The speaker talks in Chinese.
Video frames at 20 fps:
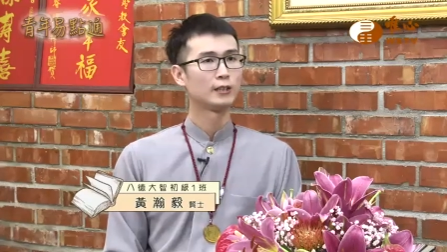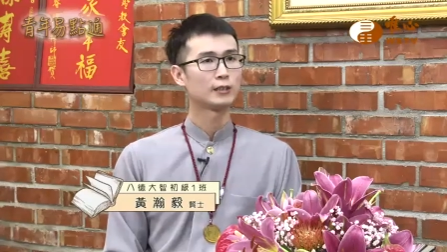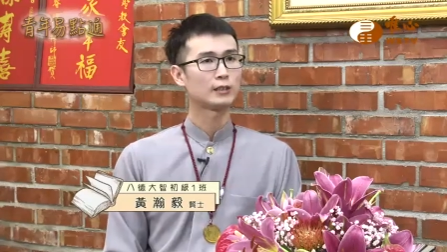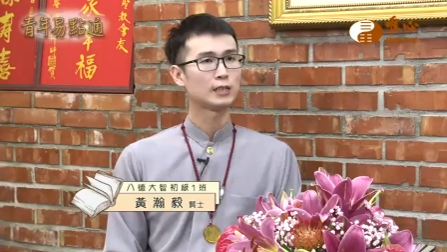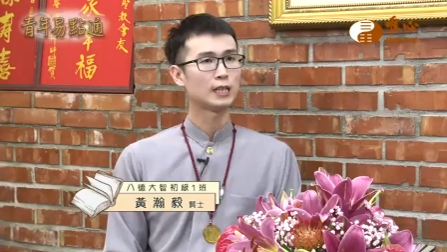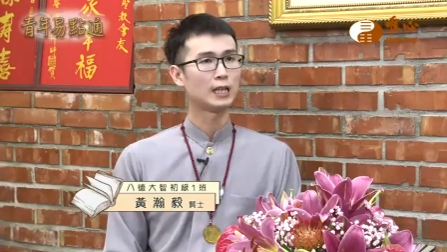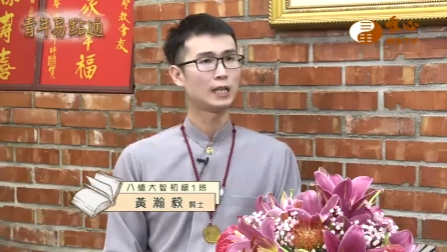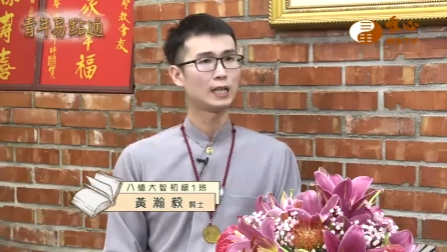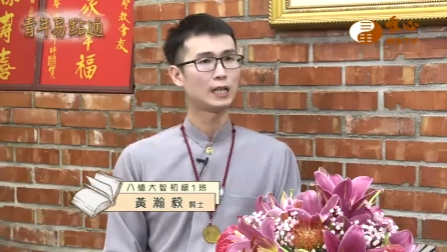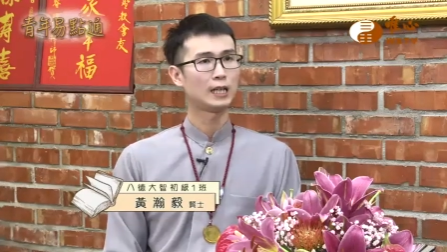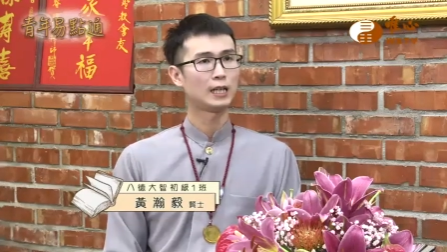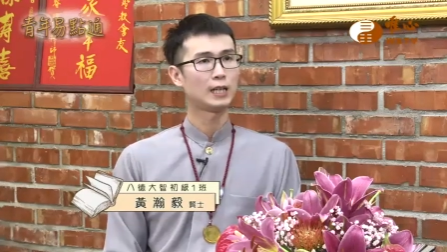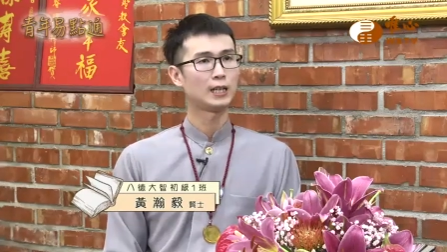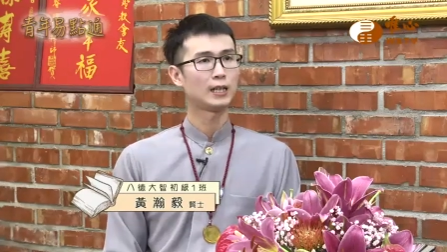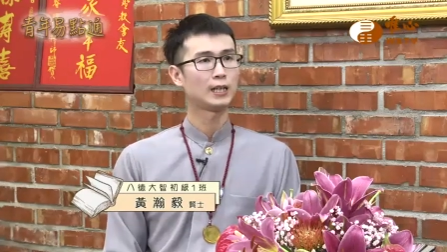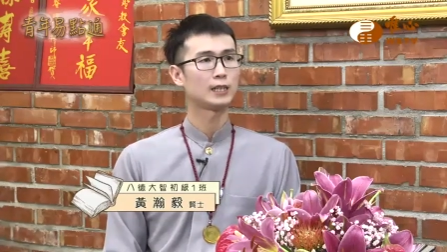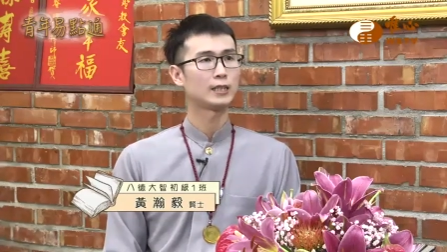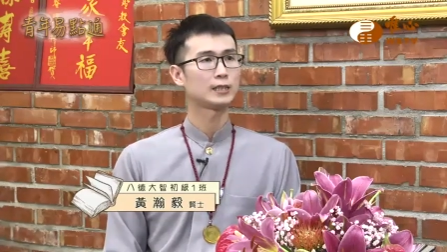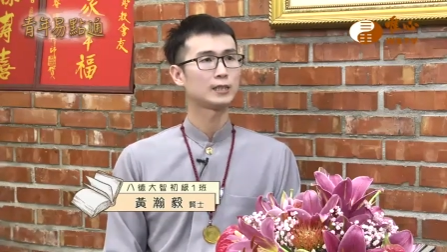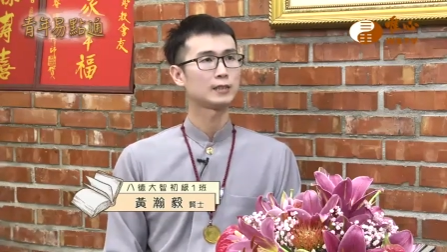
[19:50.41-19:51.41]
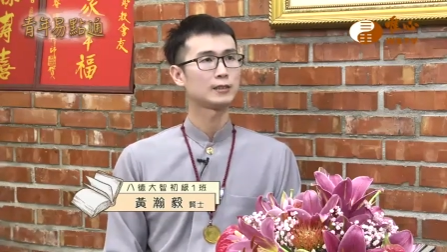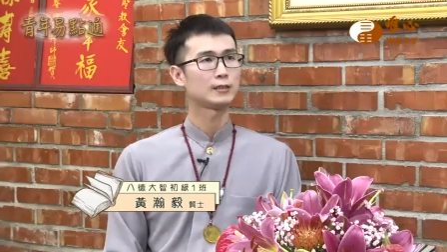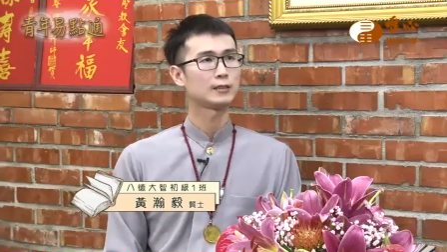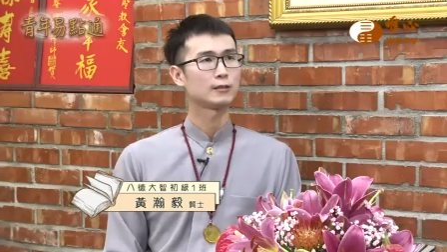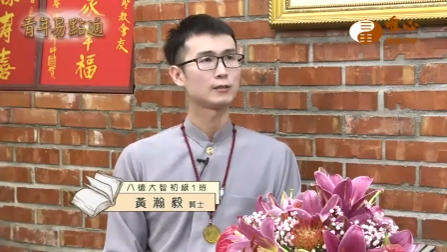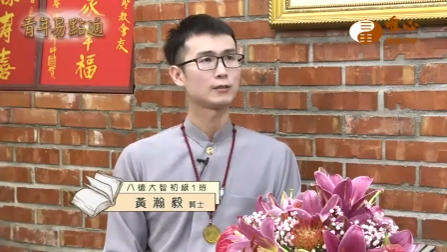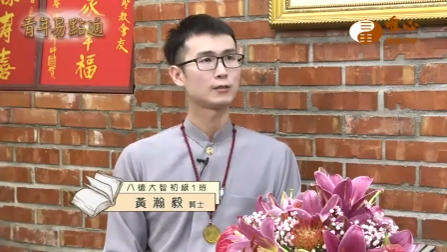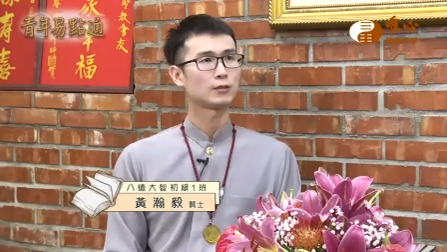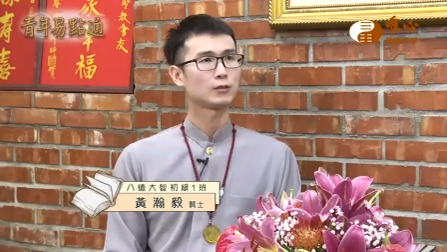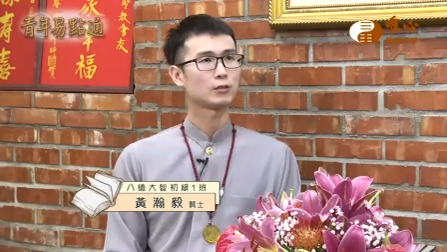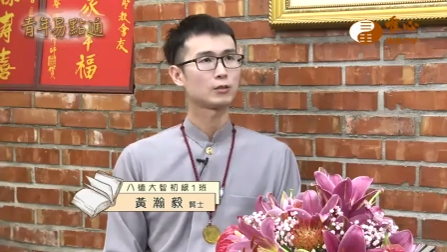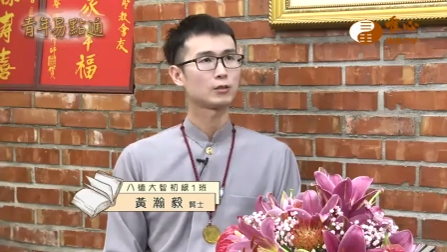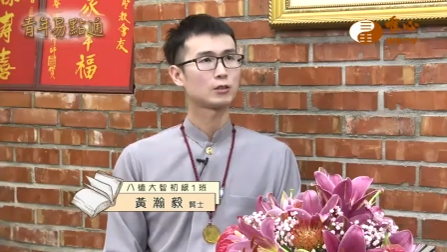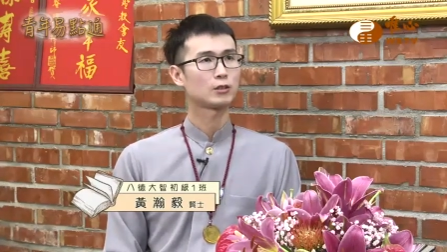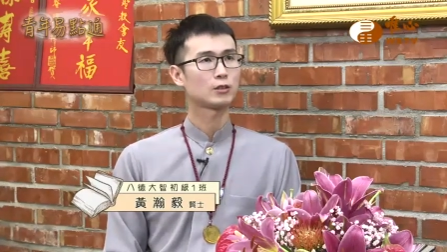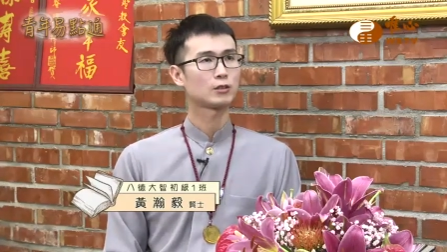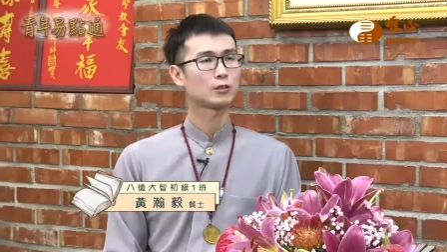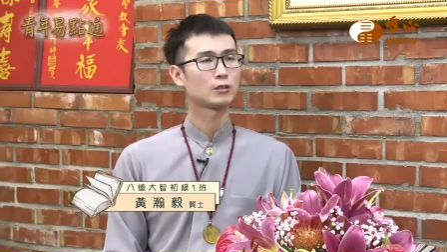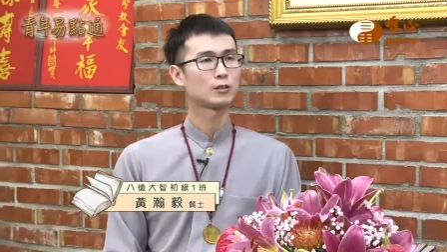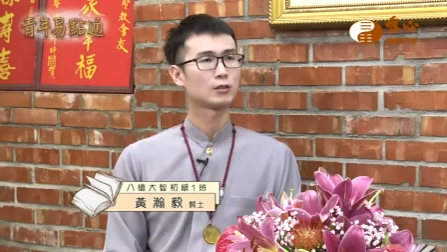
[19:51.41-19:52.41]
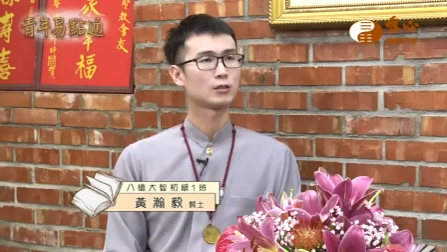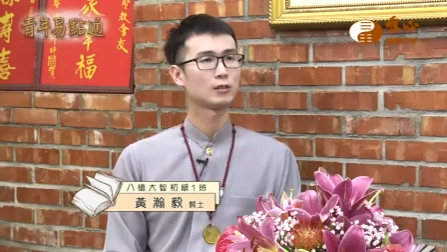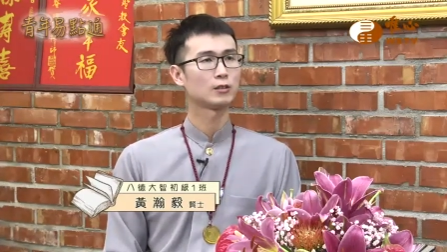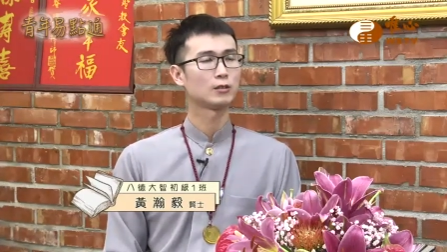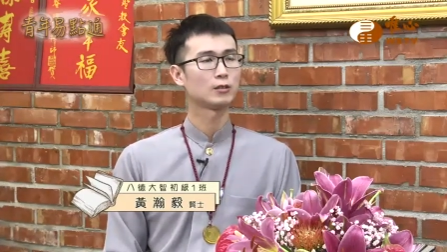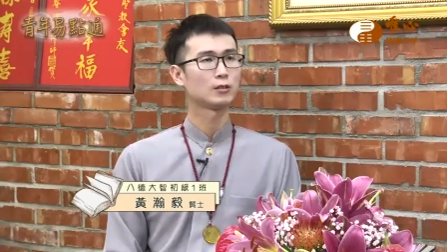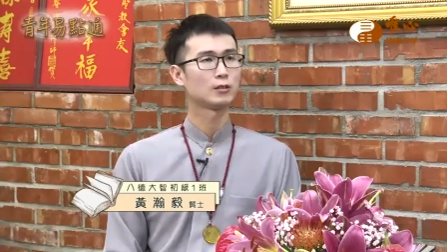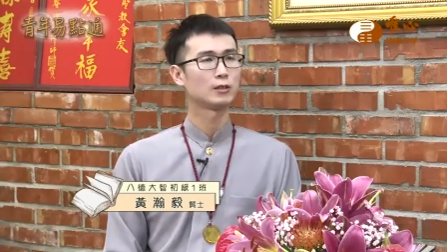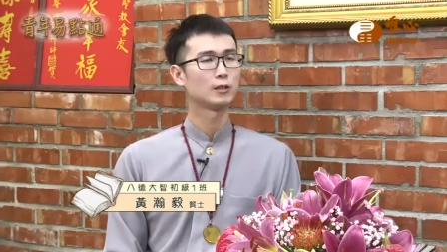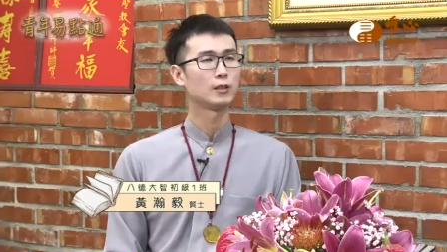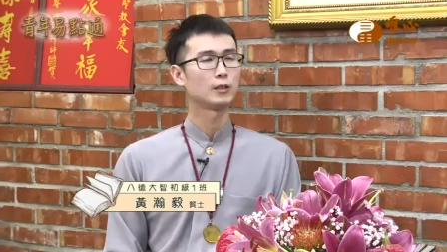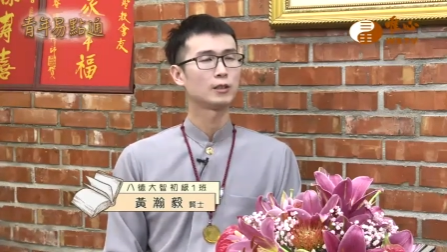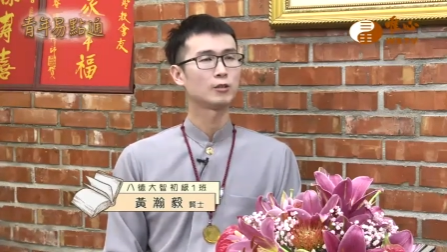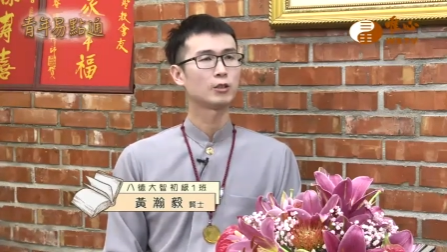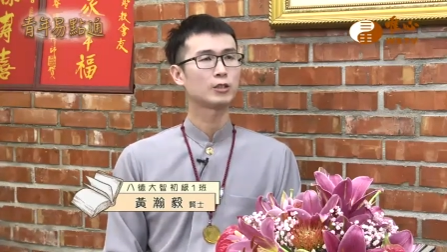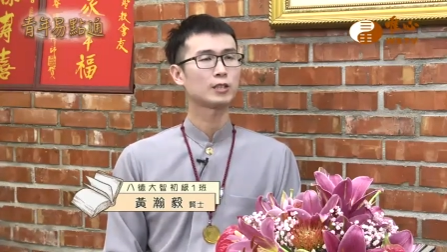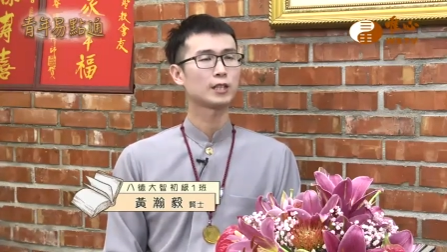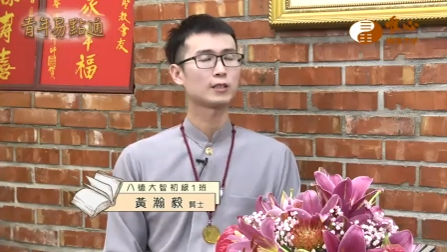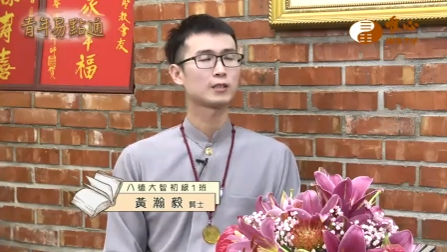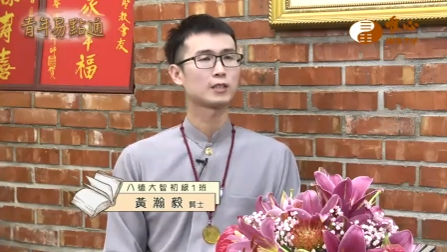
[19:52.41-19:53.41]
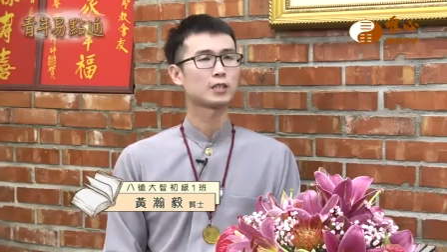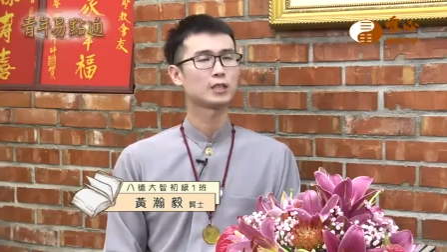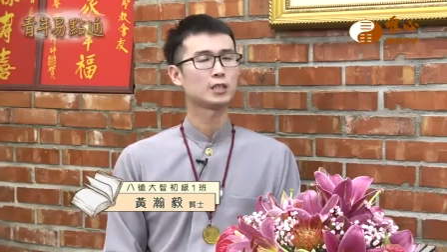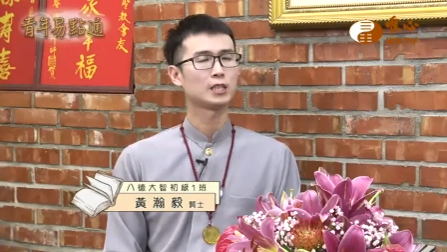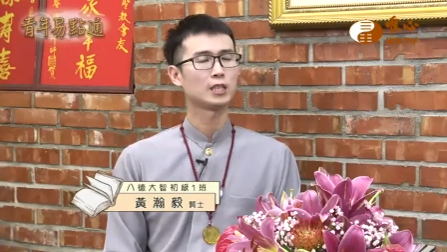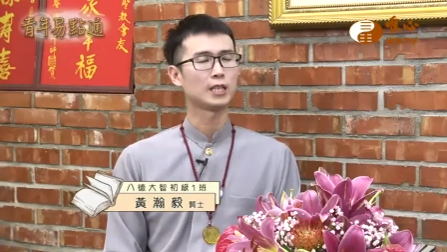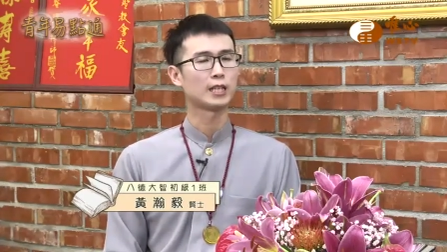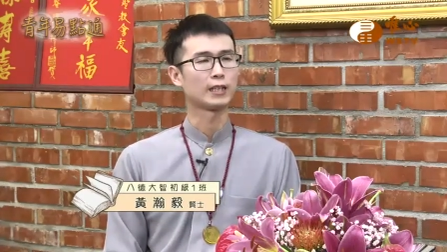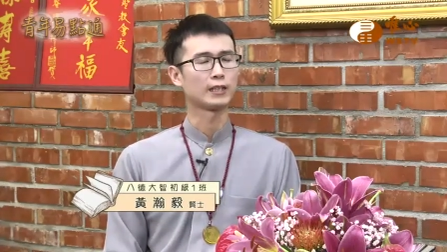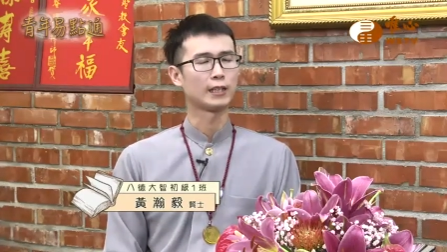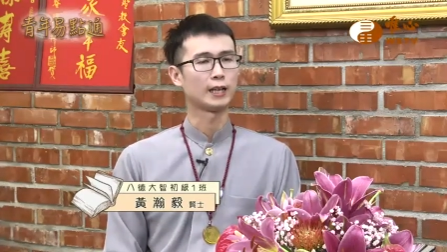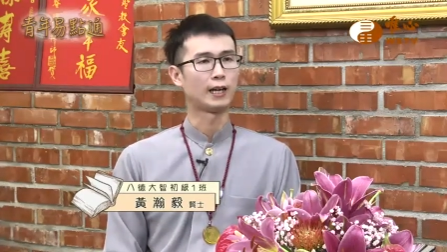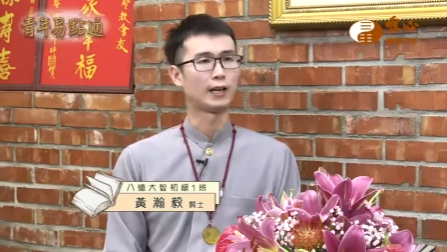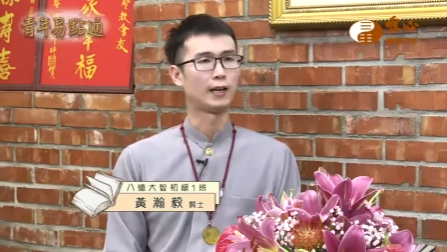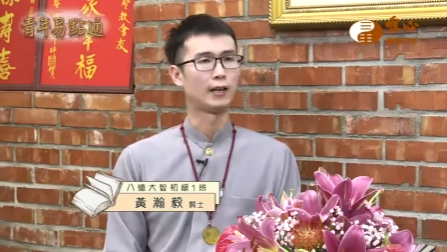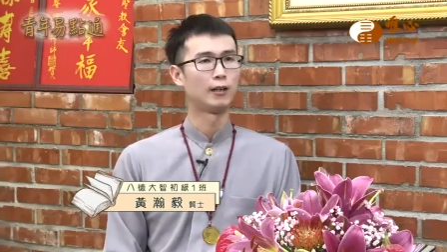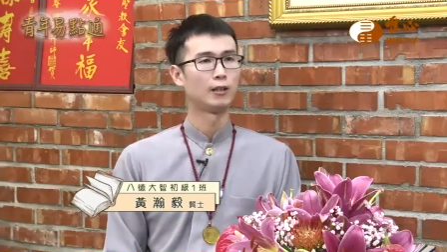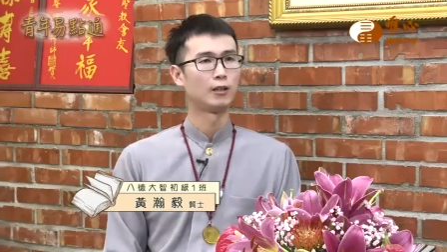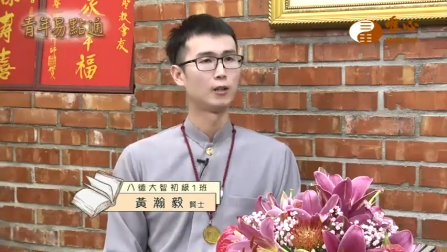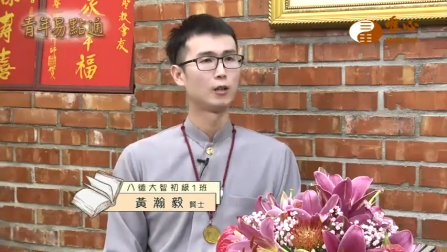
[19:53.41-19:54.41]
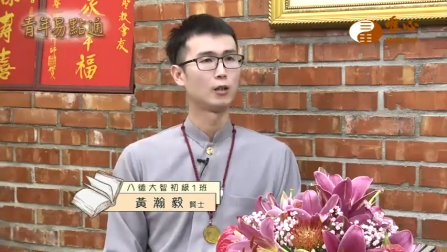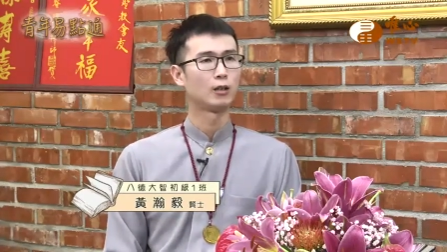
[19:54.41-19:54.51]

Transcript: 那其实因为像今年啊。